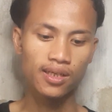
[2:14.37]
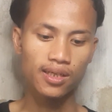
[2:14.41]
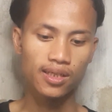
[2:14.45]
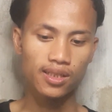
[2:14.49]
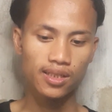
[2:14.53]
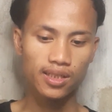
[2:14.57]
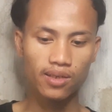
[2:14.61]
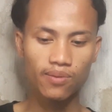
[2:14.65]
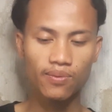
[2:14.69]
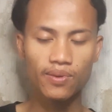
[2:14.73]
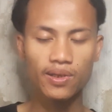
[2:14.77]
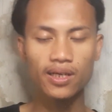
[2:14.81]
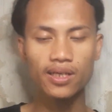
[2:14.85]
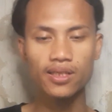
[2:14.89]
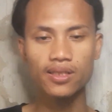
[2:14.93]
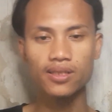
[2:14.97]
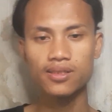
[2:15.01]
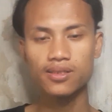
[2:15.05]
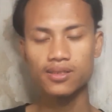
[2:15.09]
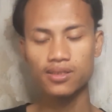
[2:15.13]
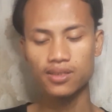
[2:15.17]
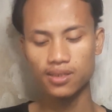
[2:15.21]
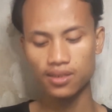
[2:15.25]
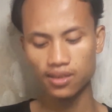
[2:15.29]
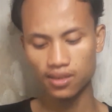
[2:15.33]
terima
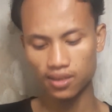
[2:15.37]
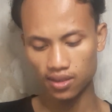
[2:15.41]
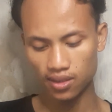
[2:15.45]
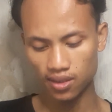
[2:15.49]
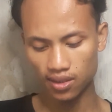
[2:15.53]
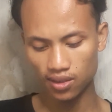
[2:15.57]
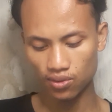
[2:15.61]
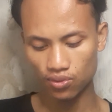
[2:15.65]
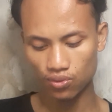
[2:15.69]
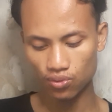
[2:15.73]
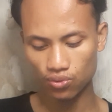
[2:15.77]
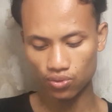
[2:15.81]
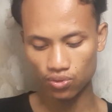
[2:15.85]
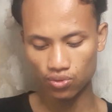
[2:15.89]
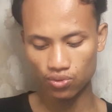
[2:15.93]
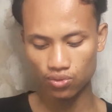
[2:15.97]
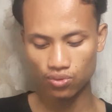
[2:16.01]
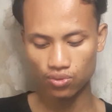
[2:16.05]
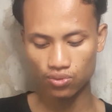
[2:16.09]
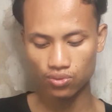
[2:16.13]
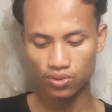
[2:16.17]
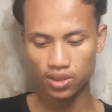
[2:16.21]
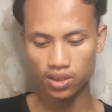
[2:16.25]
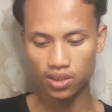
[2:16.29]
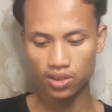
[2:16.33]
kasih
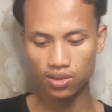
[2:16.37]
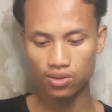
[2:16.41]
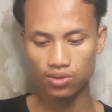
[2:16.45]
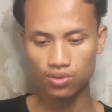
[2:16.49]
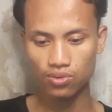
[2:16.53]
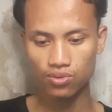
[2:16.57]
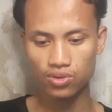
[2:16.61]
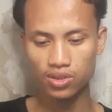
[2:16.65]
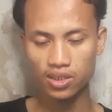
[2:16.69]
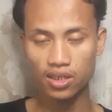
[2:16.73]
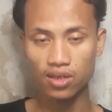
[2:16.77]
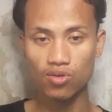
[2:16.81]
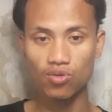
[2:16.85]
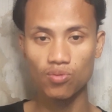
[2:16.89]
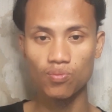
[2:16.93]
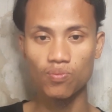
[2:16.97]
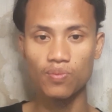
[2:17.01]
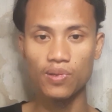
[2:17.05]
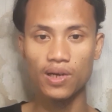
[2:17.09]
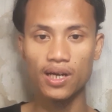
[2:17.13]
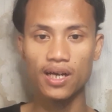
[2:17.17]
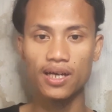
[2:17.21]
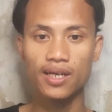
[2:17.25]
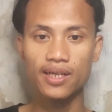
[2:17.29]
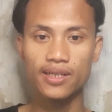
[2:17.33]
untuk itu jangan
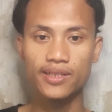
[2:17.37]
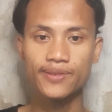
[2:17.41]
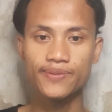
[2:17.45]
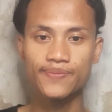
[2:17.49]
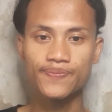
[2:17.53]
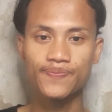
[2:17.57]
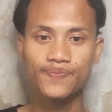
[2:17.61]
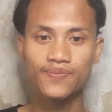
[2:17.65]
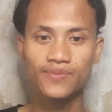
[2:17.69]
lupa